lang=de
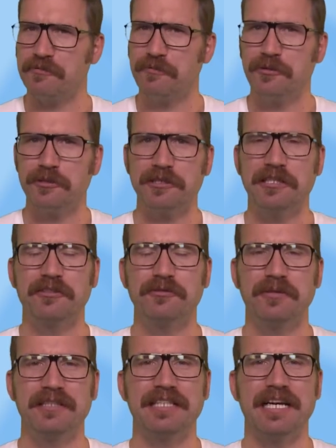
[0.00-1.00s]
Ich wünsche euch
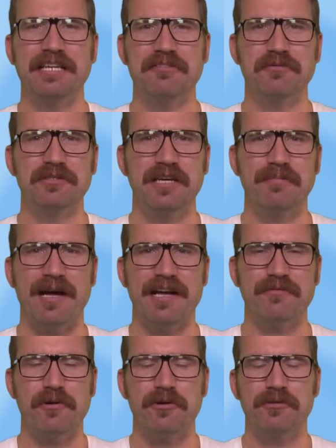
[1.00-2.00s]
natürlich eine
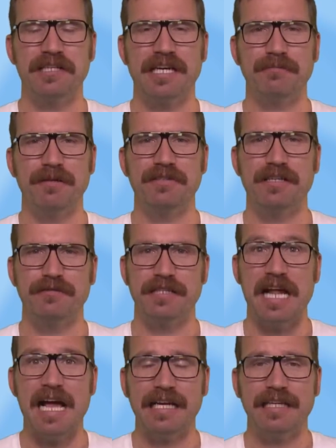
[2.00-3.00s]
wunderbare Woche und ich habe mal wieder
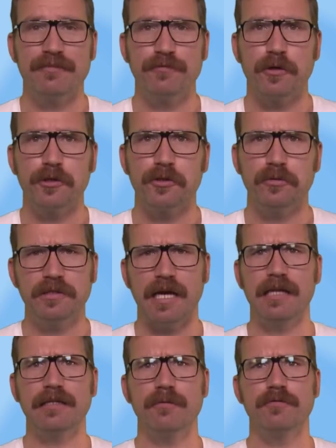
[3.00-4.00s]
vier Nachrichten für euch,
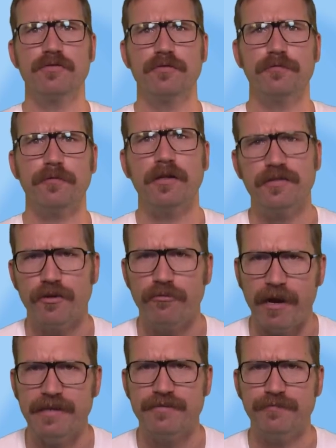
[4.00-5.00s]
unter anderem zu Forza
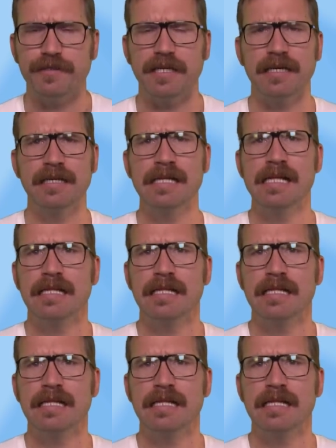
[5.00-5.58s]
Horizon 4.